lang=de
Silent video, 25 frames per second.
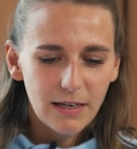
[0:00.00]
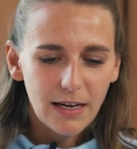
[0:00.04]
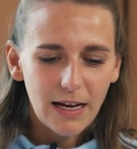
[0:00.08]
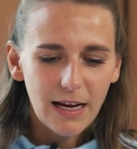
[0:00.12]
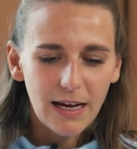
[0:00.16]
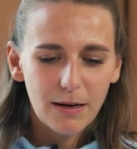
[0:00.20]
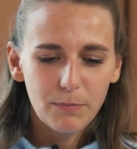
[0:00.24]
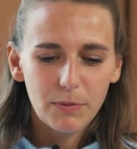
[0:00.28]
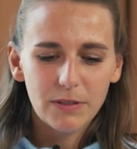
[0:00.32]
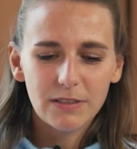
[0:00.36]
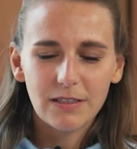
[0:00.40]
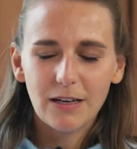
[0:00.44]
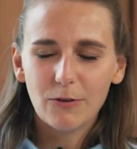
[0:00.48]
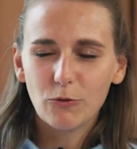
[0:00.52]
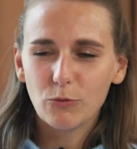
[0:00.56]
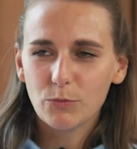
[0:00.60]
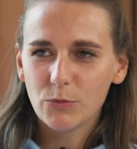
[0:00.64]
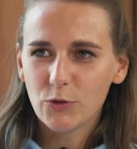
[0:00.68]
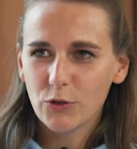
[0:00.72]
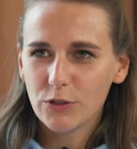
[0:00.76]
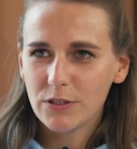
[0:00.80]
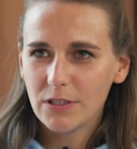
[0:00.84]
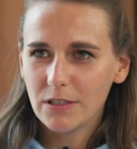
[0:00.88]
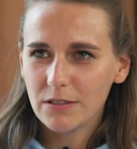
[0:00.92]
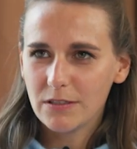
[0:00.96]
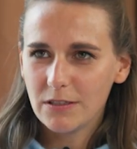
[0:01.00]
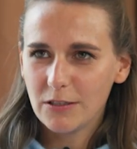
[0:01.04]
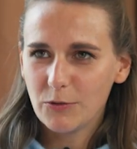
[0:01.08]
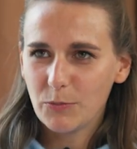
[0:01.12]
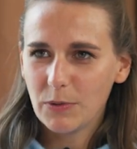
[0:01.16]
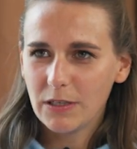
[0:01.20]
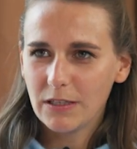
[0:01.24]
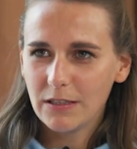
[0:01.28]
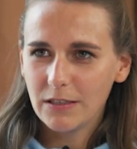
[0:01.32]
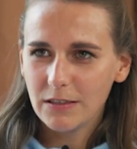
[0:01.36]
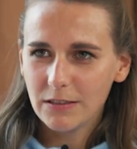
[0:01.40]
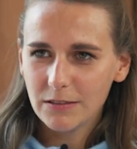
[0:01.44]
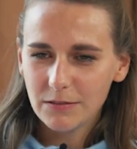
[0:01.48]
Aber darum soll es jetzt nicht
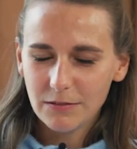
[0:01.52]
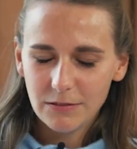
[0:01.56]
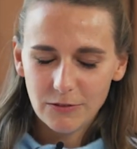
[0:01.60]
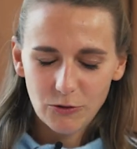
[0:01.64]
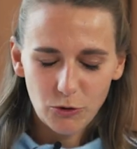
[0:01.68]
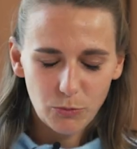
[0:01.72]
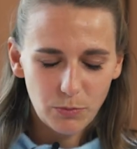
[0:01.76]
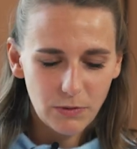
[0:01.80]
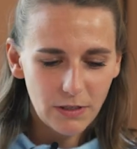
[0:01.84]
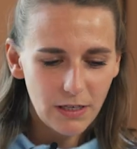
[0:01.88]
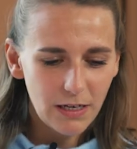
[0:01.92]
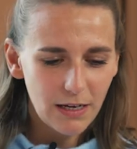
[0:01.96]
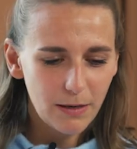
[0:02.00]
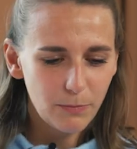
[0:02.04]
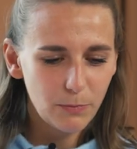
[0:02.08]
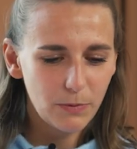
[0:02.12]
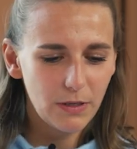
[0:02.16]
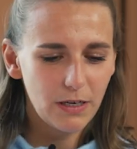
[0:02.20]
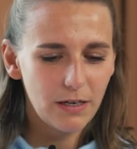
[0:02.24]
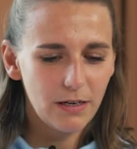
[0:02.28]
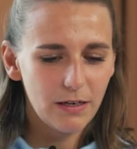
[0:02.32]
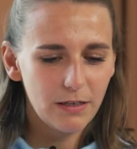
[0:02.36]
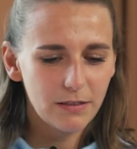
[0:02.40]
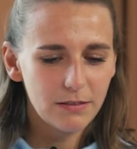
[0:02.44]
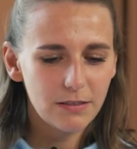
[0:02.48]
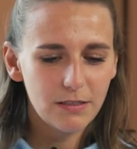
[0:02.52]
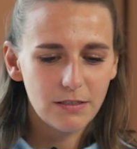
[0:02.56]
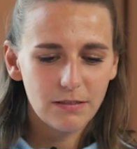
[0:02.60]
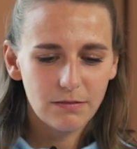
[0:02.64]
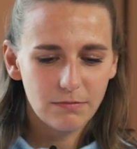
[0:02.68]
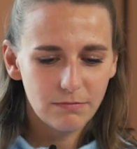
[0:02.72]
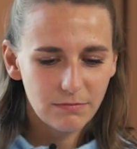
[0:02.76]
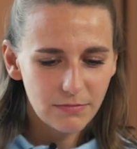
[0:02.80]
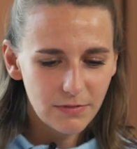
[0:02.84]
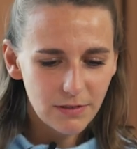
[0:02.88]
mehr gehen. Spiel abgehakt,